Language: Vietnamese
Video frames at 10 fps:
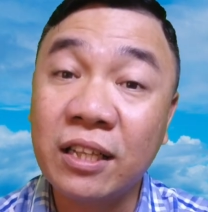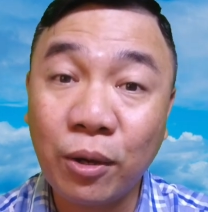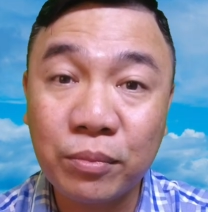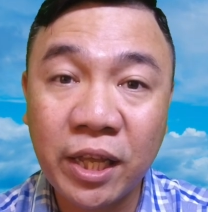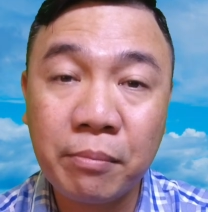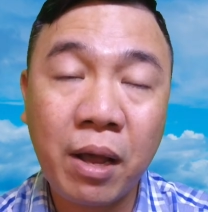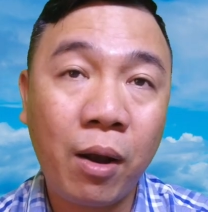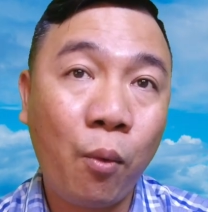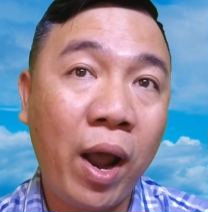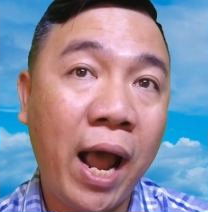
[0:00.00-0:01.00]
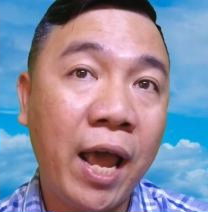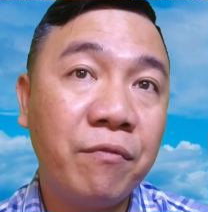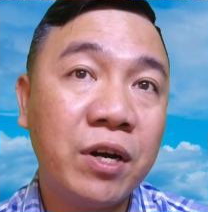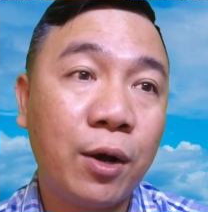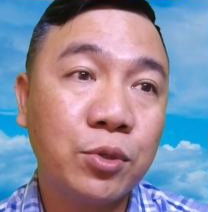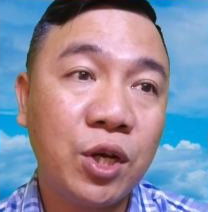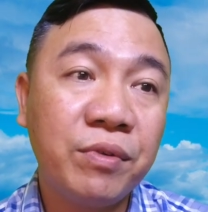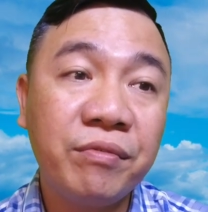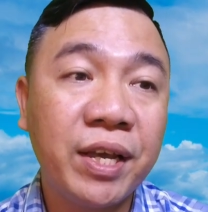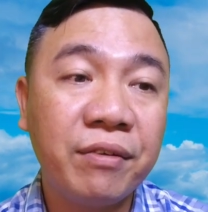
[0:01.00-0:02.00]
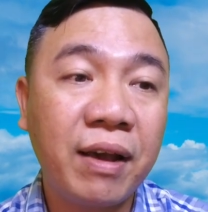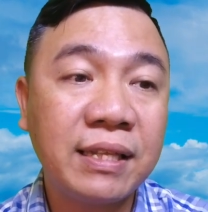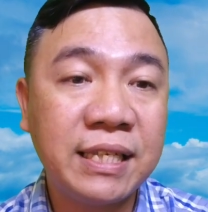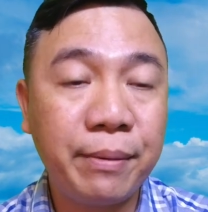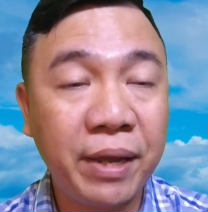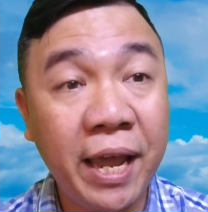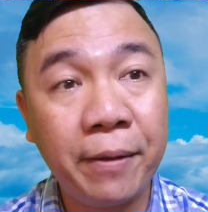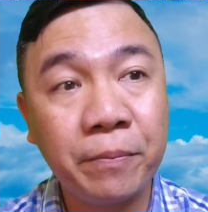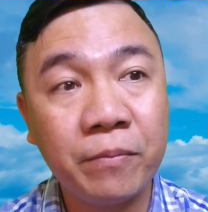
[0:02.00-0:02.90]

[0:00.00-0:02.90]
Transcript: thông tin mà Quang Hải vừa đọc cho quý vị và anh chị em nghe.